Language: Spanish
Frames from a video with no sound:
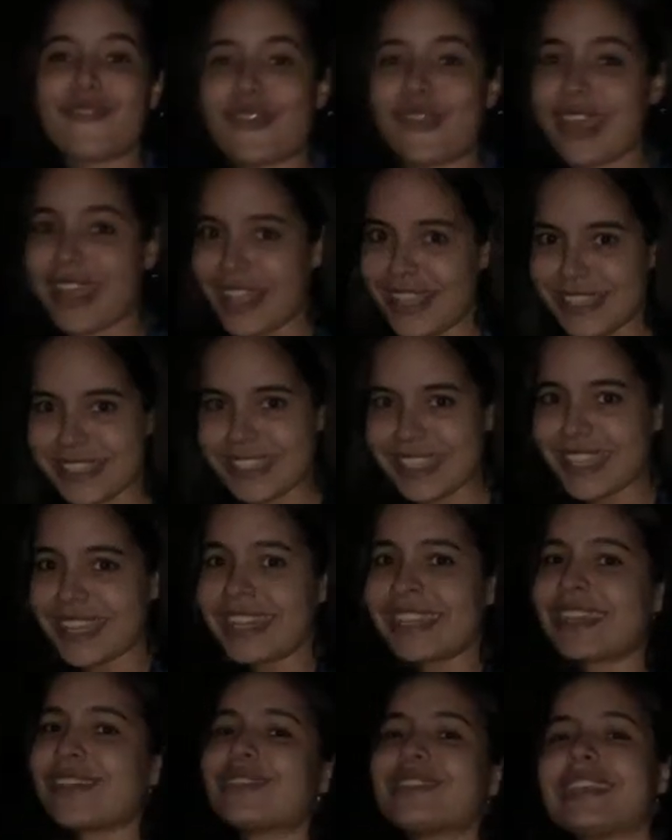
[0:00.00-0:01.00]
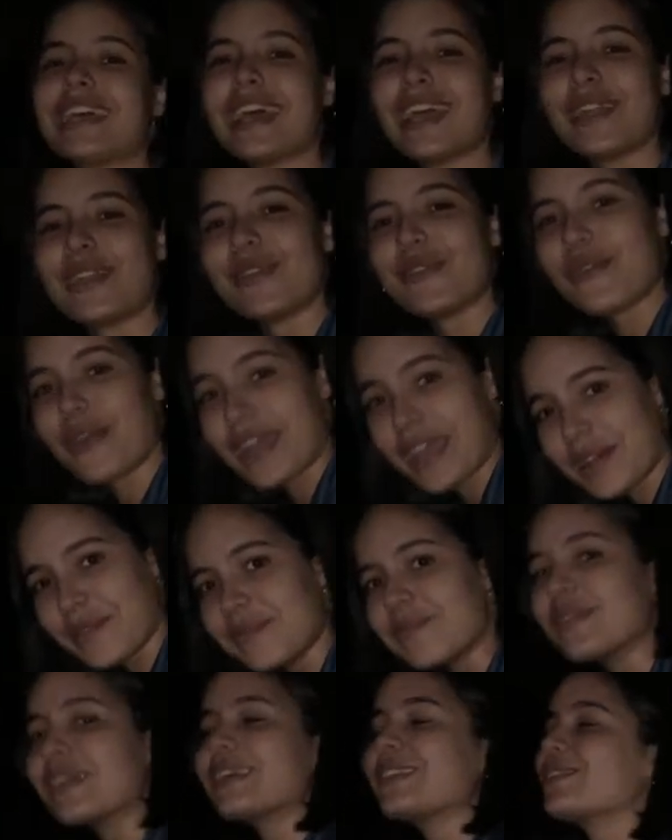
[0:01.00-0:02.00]
voy a decir que ustedes no
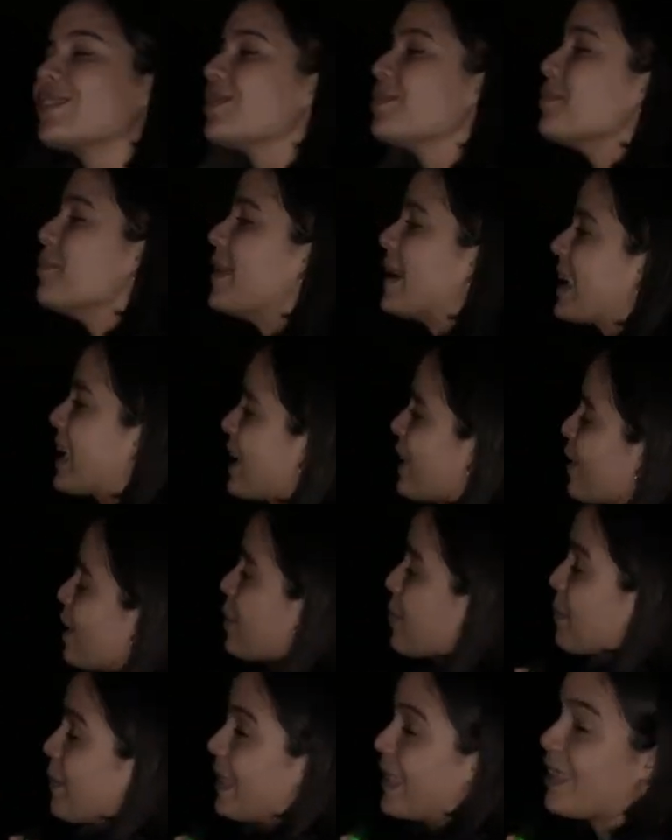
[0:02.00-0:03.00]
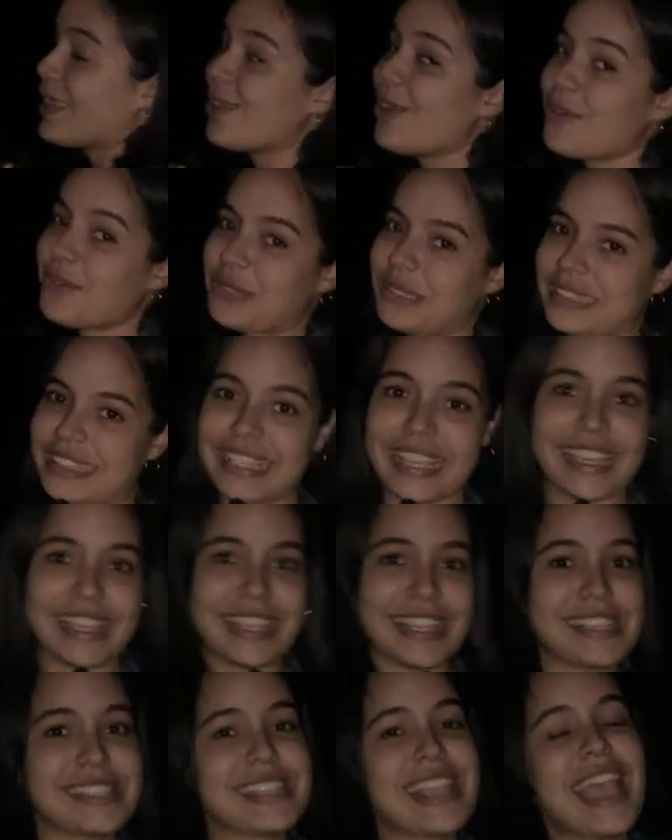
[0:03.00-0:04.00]
hayan visto? Me quiero despedir con
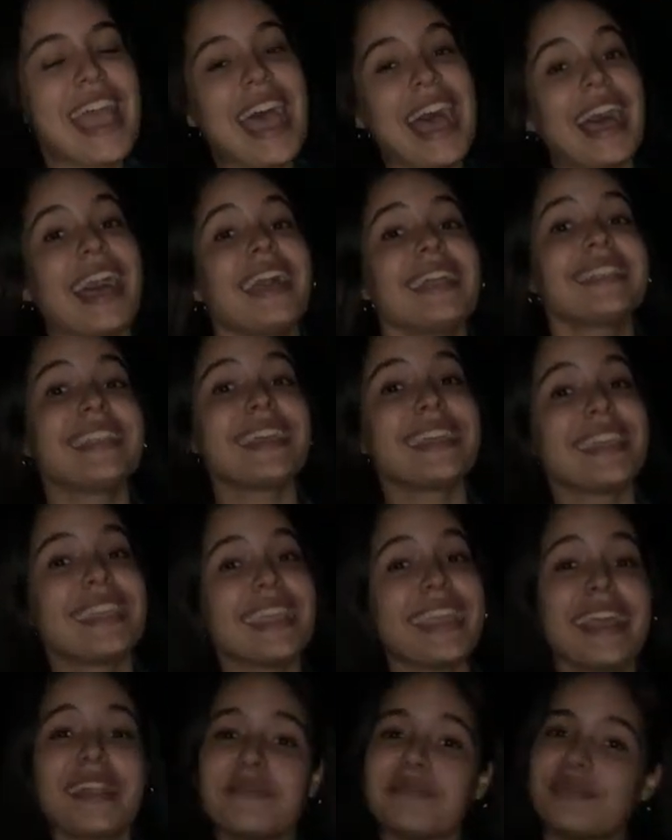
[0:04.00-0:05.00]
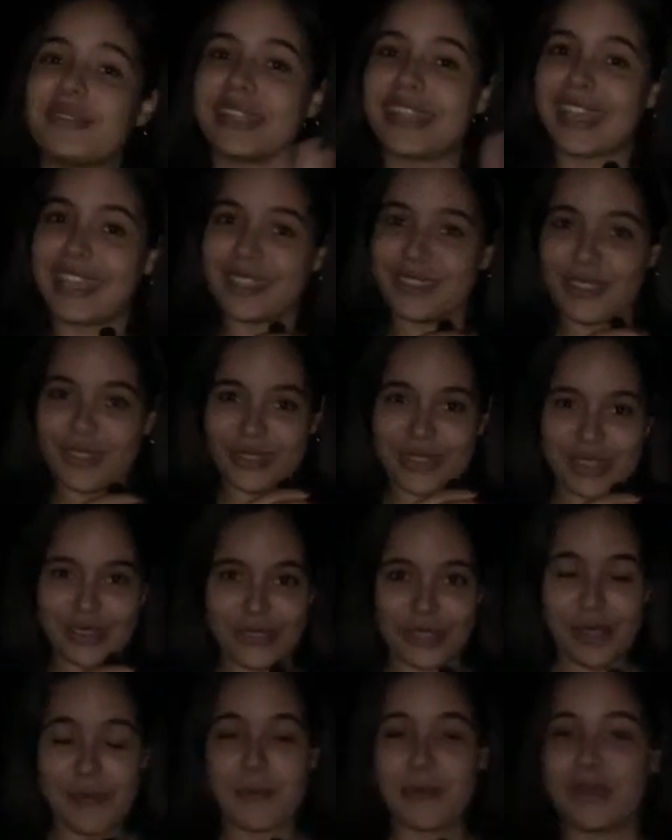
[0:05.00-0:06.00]
ustedes. Hasta aquí el videito de
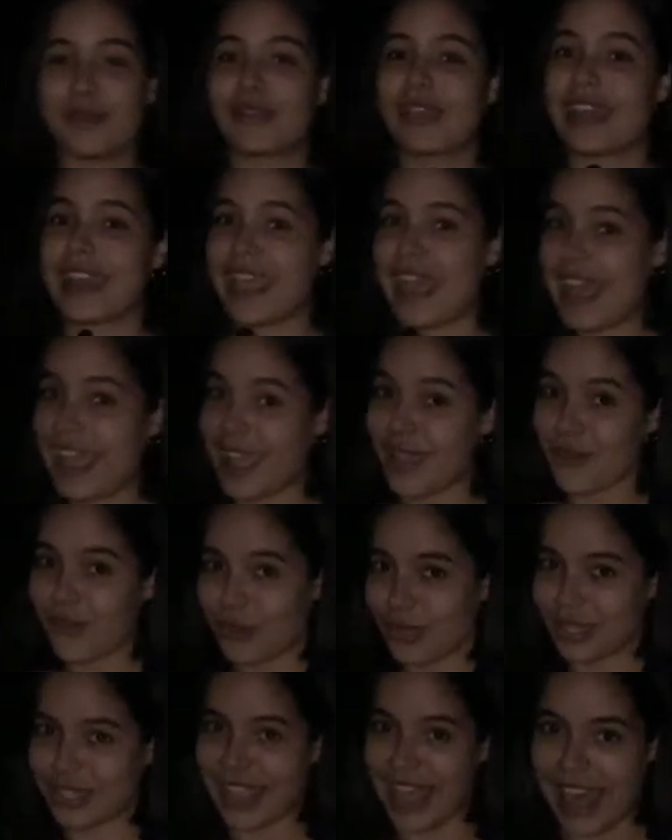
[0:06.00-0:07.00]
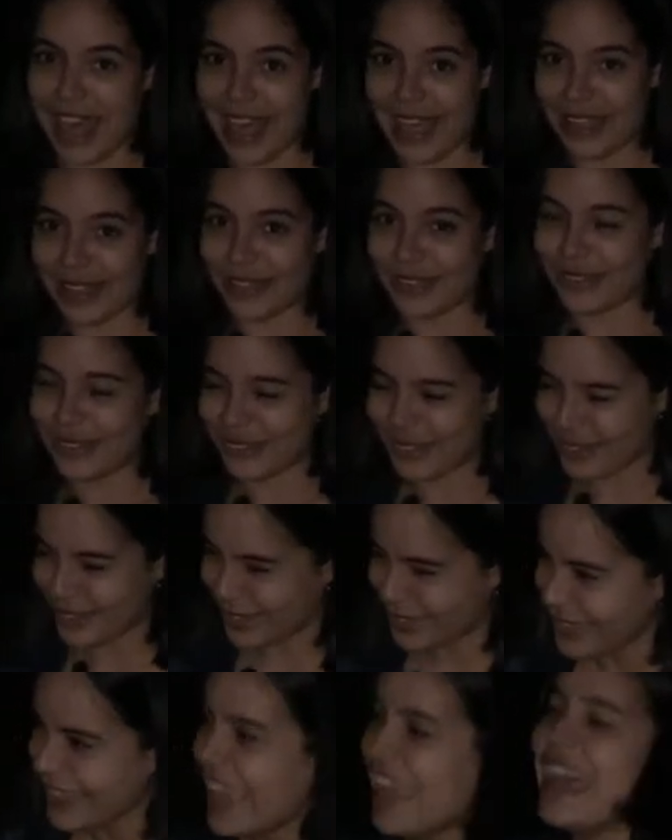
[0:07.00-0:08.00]
hoy. Espero que les haya
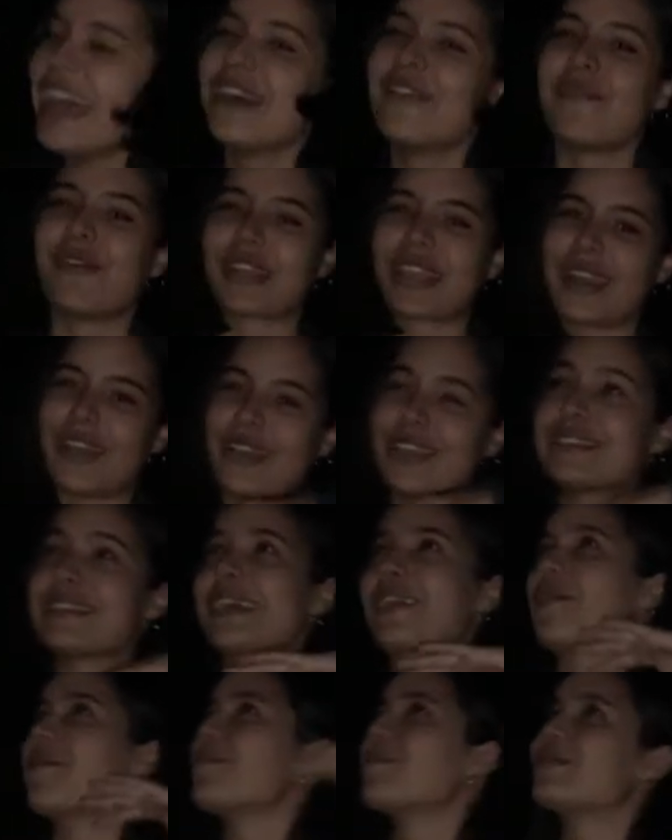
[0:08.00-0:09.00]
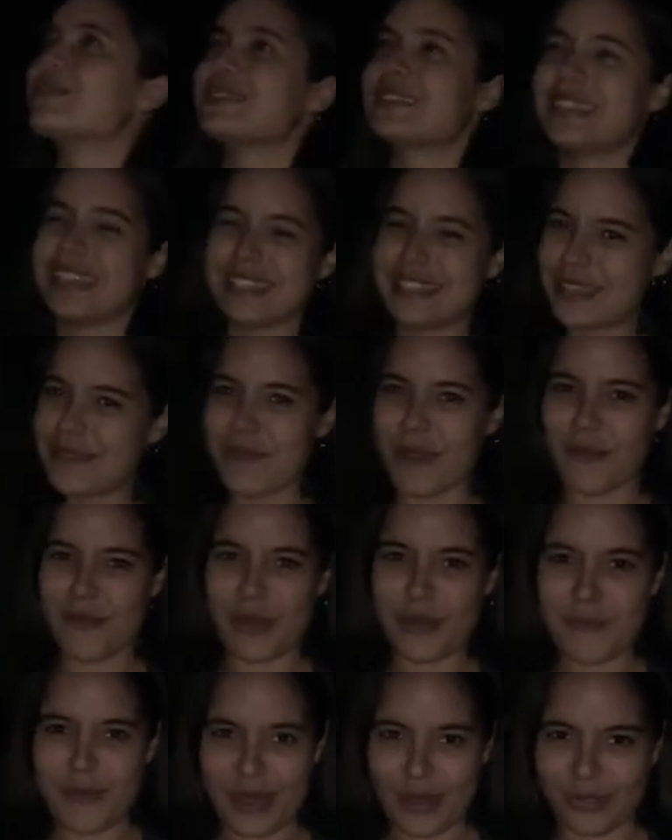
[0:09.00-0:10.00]
gustado. Porque lo hice con muchísimo
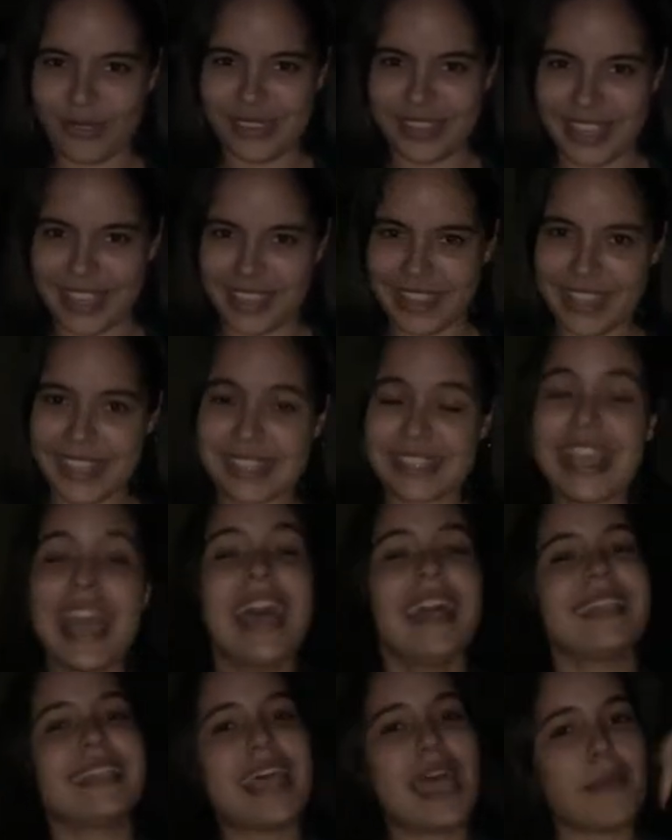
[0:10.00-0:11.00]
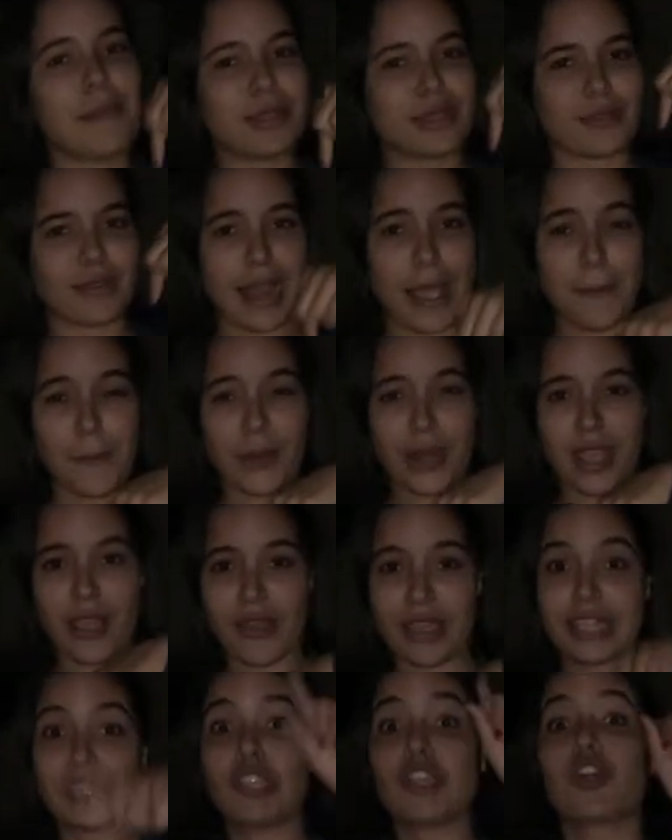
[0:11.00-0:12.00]
amor para ustedes. Déjame tu like por ahí
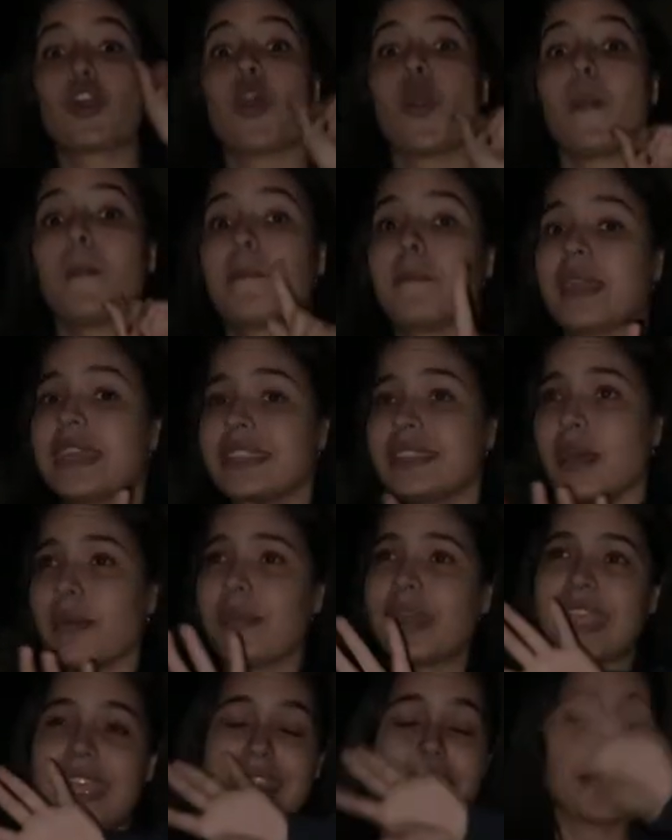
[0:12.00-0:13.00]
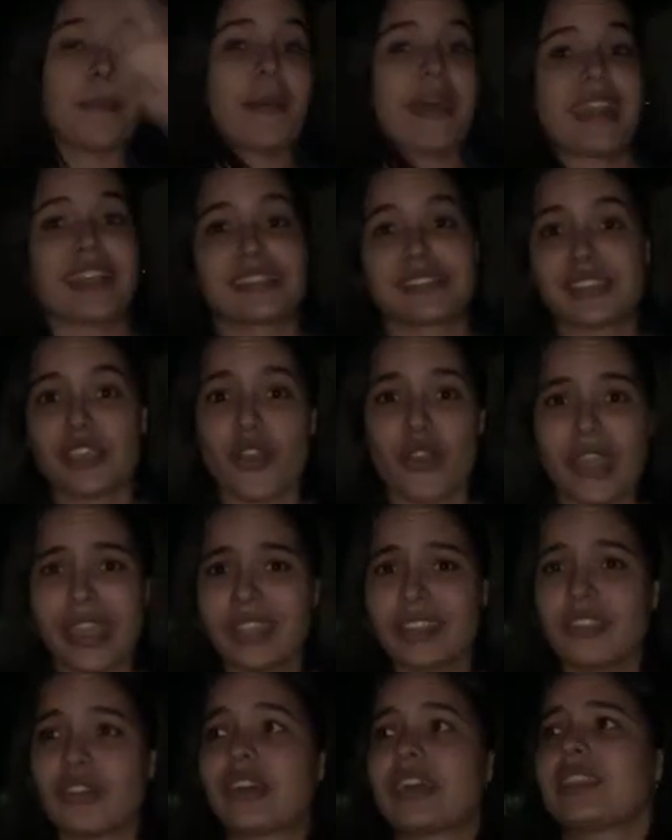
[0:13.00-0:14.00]
abajito y coméntame qué te pareció
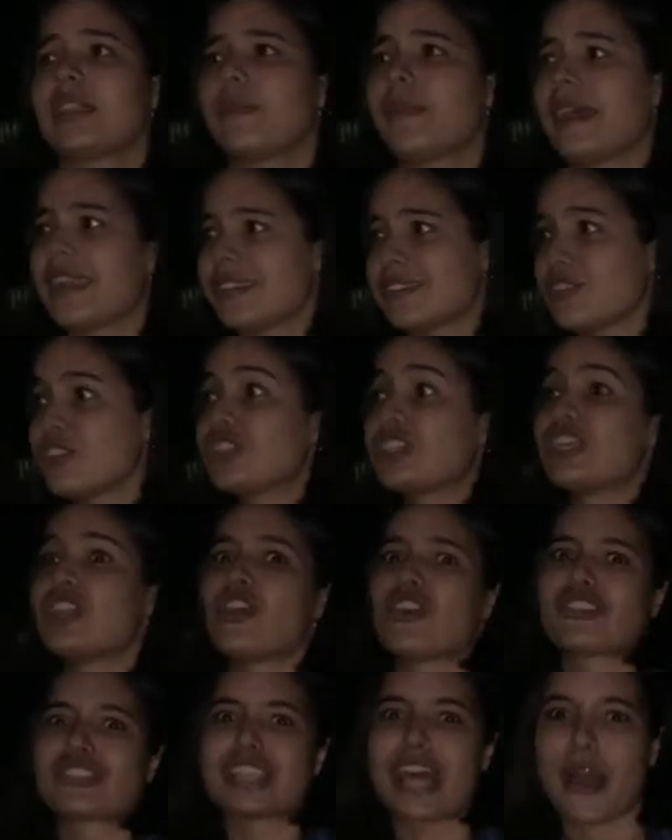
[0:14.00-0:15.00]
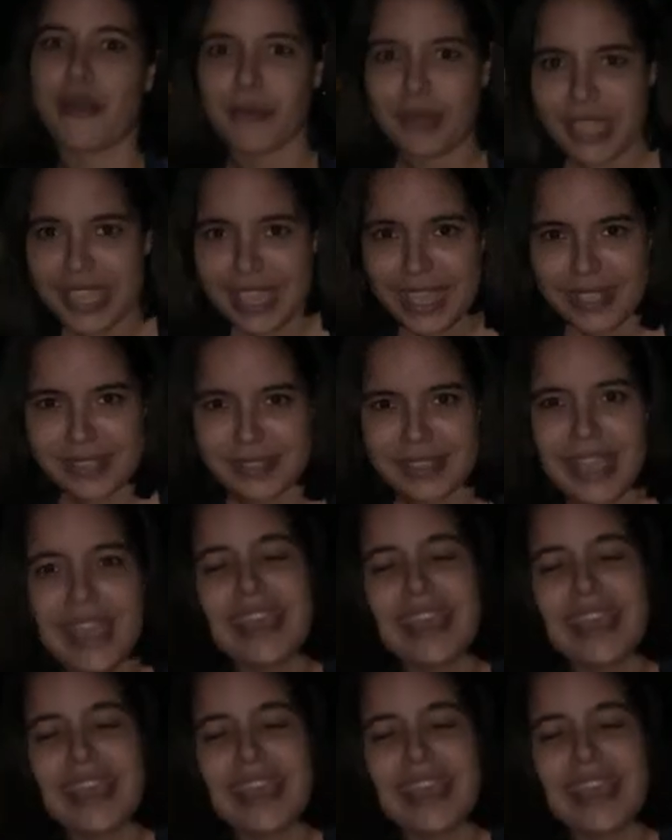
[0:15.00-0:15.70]
esto, qué te pareció si lo sabías,